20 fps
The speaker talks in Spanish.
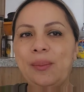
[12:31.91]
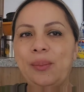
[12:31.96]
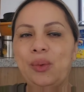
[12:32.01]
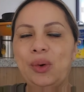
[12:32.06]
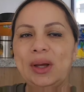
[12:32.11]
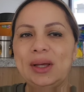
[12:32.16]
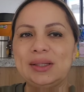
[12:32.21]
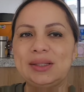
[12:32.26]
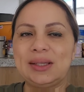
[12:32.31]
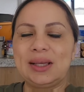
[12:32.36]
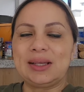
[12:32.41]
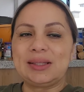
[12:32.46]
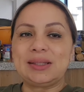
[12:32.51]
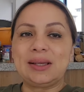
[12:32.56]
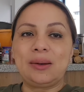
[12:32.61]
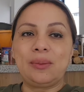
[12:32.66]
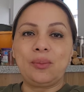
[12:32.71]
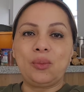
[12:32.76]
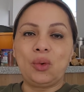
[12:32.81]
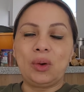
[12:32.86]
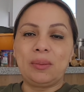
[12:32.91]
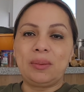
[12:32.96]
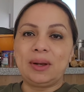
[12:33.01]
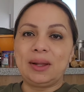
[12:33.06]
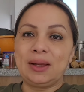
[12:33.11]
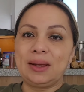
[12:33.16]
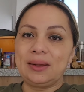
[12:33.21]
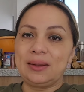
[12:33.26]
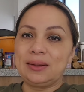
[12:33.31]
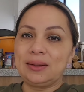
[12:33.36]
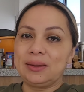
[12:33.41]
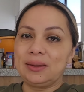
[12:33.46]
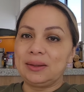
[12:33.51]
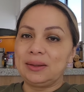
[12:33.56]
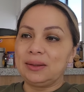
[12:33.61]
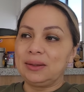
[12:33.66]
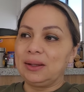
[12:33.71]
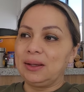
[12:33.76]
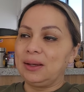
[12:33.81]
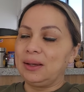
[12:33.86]
pues es el mueble
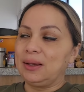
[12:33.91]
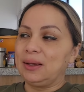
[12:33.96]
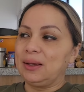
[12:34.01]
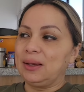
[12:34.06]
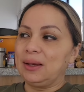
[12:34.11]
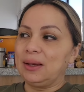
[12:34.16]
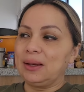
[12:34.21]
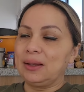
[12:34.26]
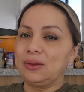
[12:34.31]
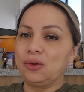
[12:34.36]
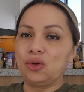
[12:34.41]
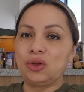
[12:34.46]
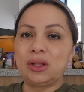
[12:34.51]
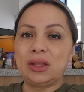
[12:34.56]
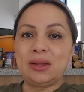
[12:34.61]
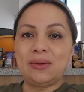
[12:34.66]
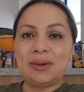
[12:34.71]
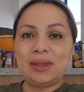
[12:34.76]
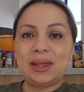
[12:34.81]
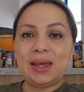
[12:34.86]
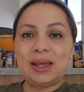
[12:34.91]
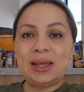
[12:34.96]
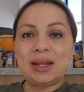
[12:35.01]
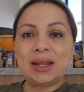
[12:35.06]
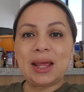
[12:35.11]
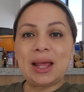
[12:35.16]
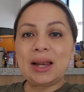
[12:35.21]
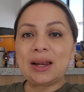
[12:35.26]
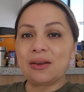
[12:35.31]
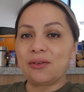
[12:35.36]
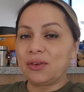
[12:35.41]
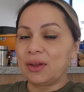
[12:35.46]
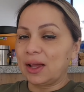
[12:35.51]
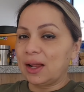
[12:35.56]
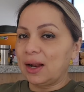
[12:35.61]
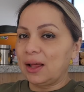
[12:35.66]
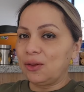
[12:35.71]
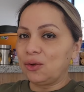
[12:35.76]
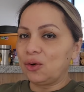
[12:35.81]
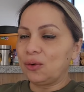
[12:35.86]
eh, donde debe de ir el
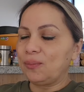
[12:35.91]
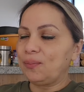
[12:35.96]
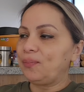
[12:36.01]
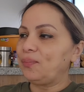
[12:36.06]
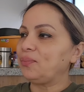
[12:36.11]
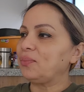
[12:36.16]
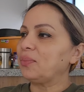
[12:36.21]
refrigerador.